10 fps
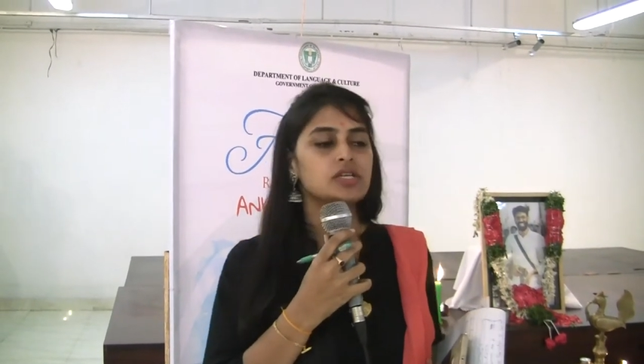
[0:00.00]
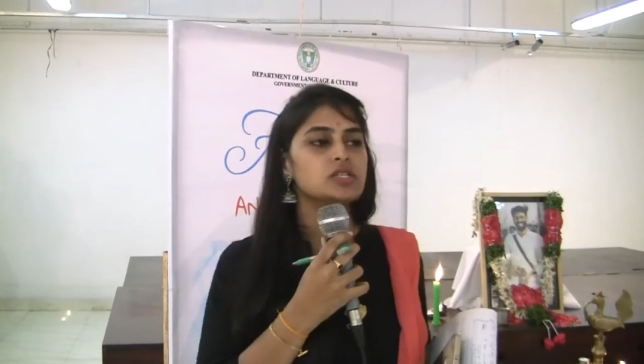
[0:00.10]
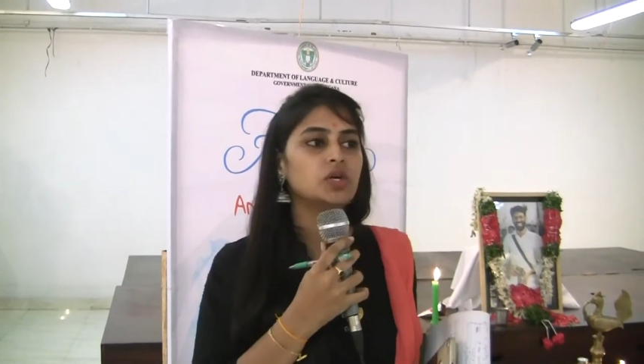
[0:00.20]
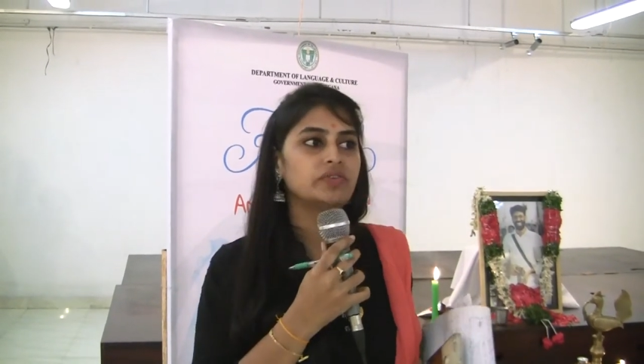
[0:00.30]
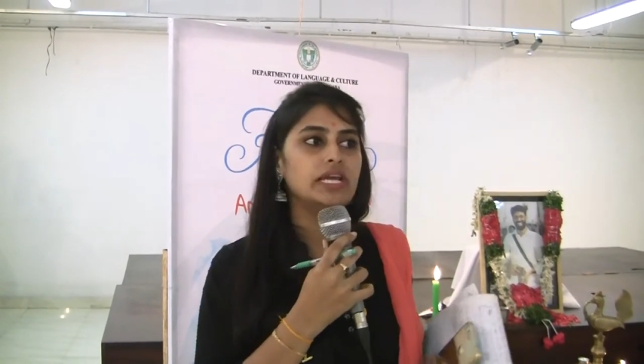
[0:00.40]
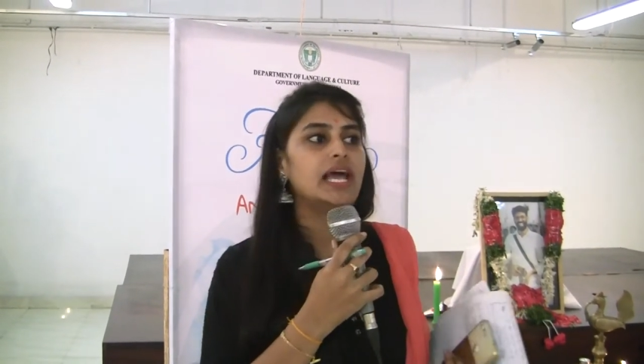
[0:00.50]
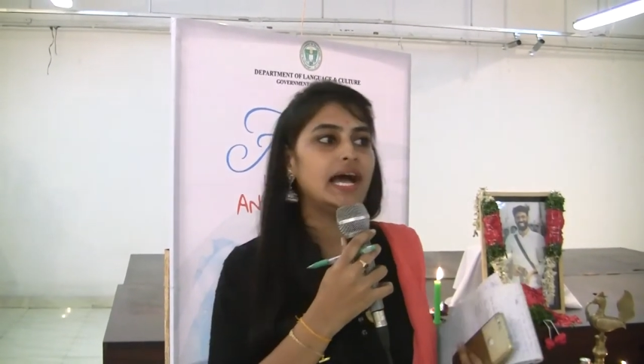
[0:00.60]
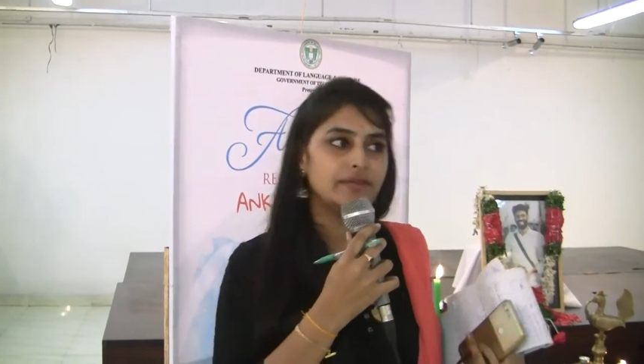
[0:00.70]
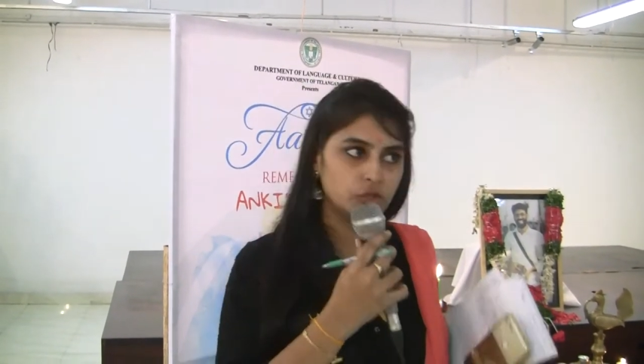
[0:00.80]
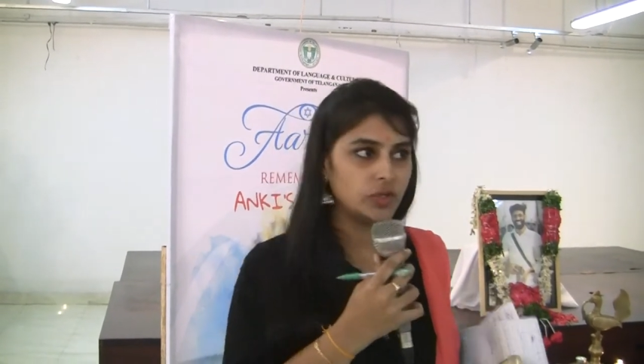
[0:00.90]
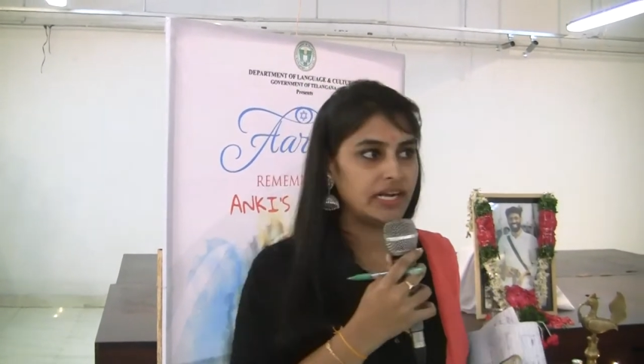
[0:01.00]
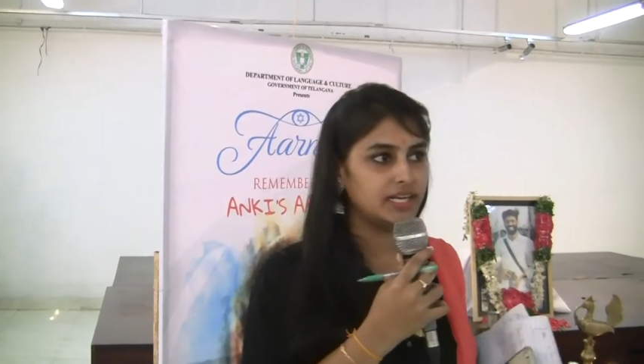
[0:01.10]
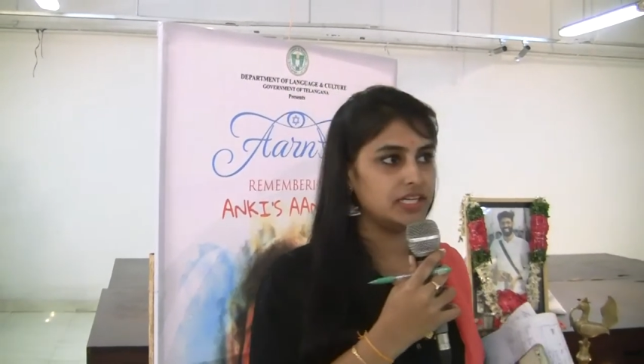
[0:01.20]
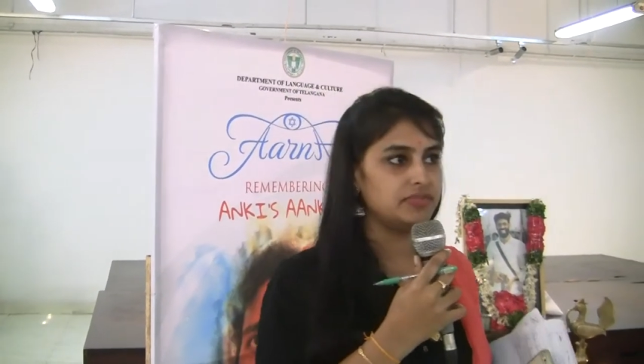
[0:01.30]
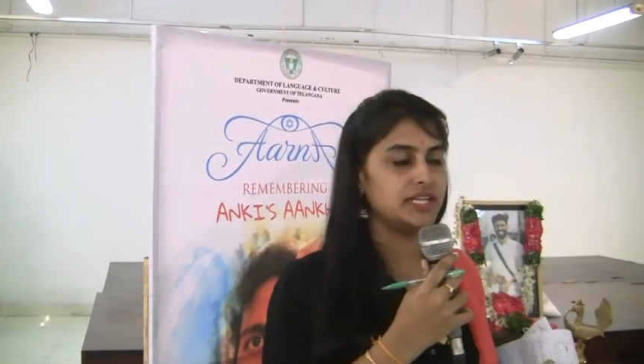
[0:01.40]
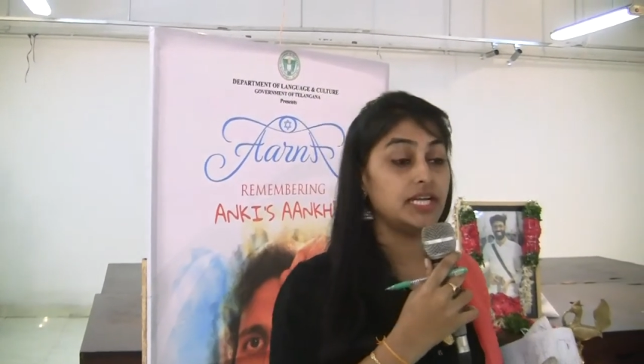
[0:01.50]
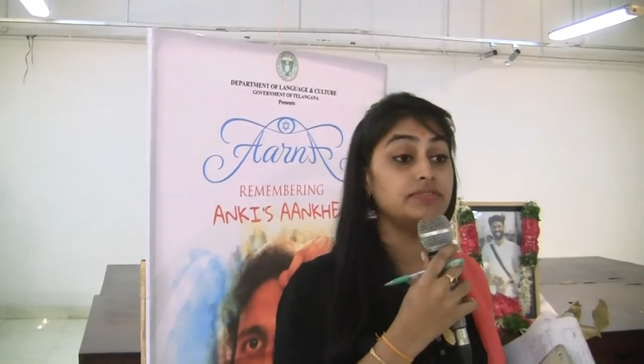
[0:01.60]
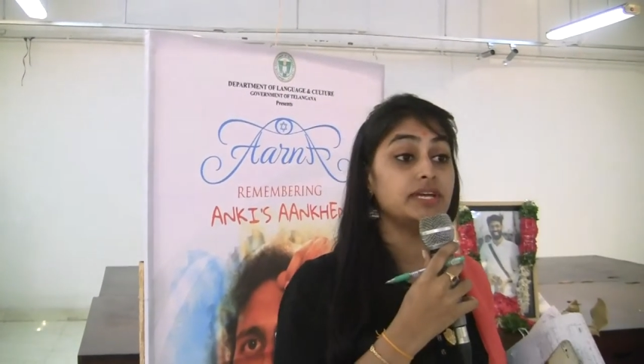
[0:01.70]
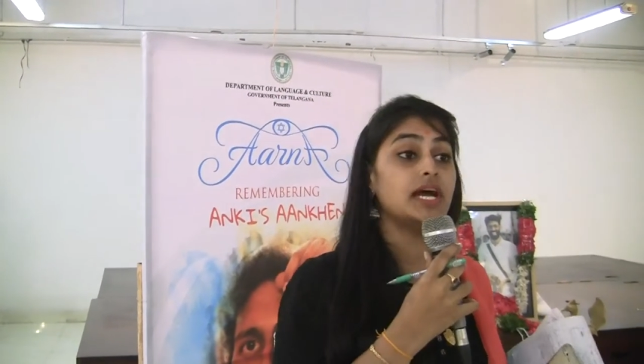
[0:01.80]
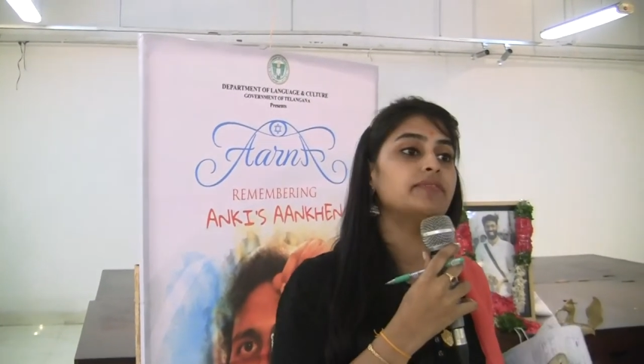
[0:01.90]
సో వీల్ హ్యావ్ టు ఐడెంటిఫై దట్
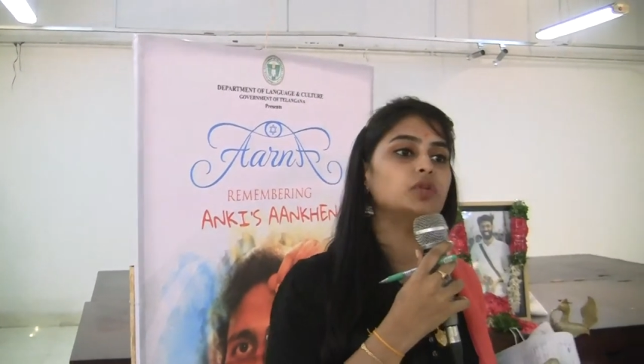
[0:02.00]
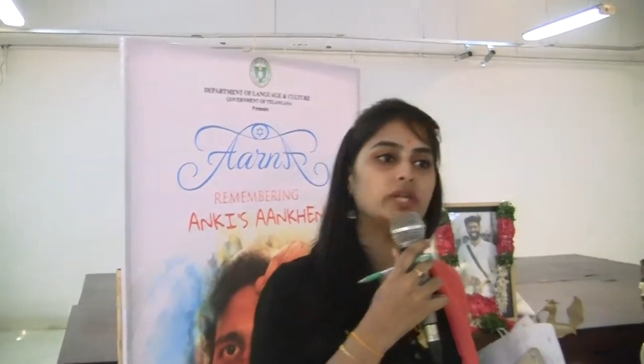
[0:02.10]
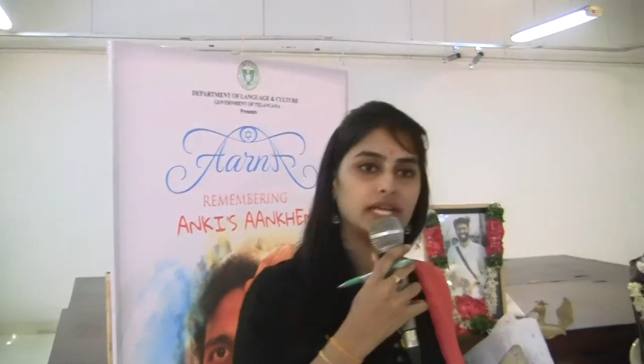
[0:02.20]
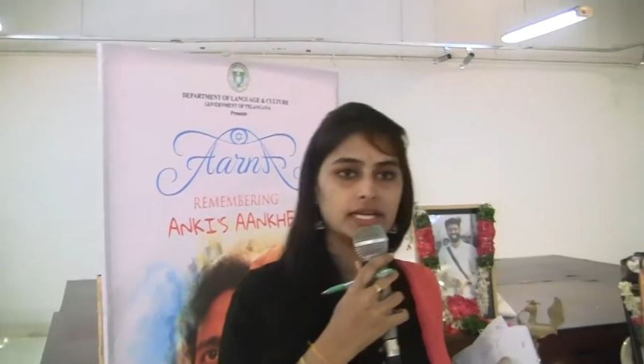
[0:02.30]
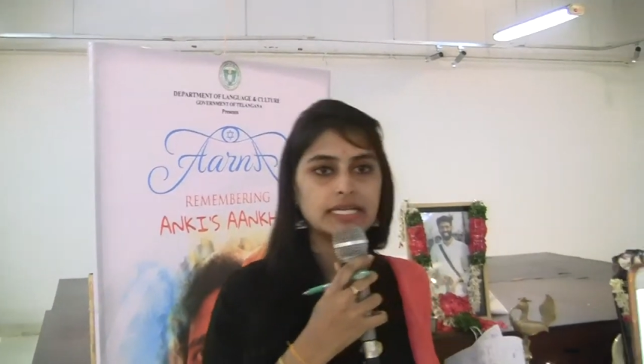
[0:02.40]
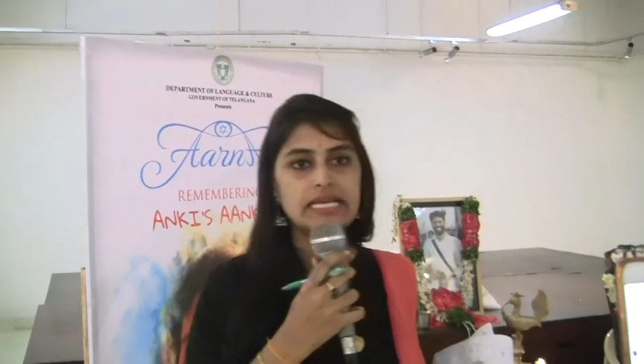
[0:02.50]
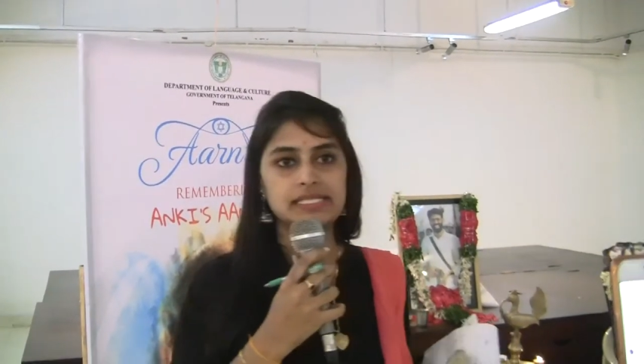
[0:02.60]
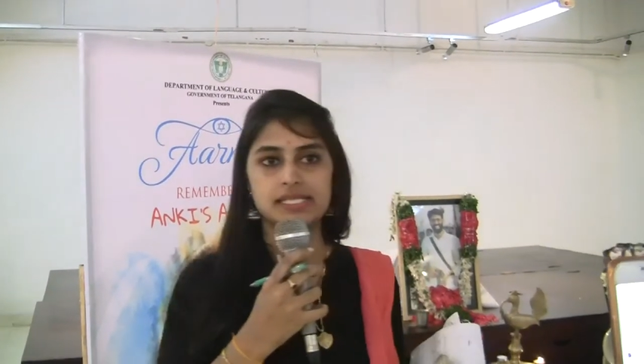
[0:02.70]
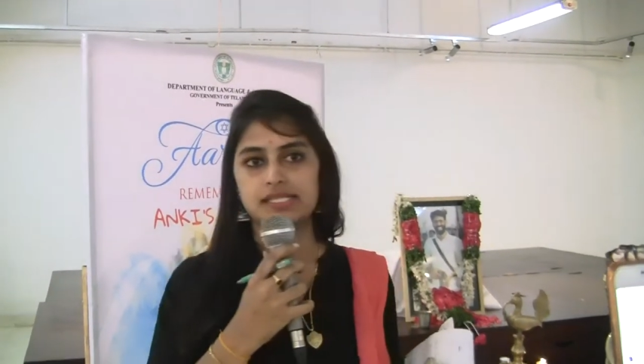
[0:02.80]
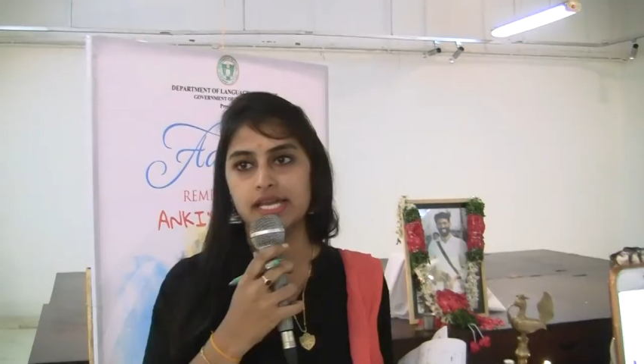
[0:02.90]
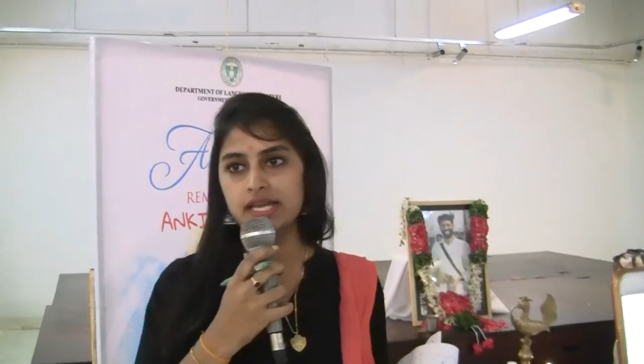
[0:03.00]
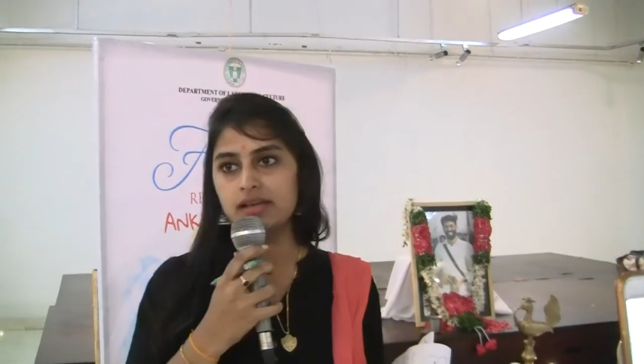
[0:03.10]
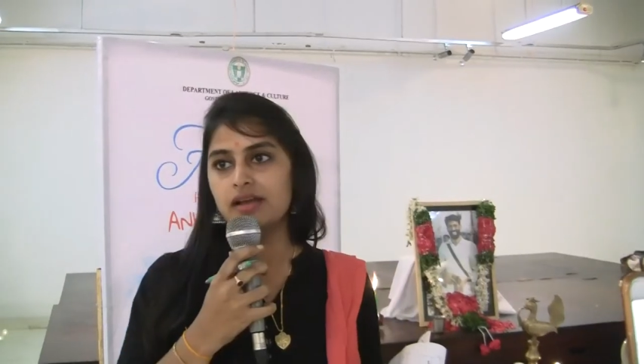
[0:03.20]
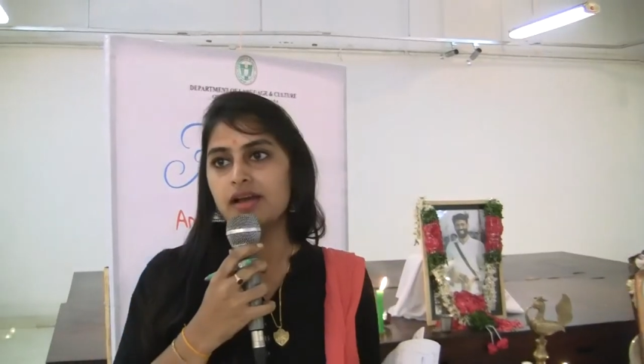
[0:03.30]
వీ హ్యావ్ టు రికగ్నైజ్ దిస్ థింగ్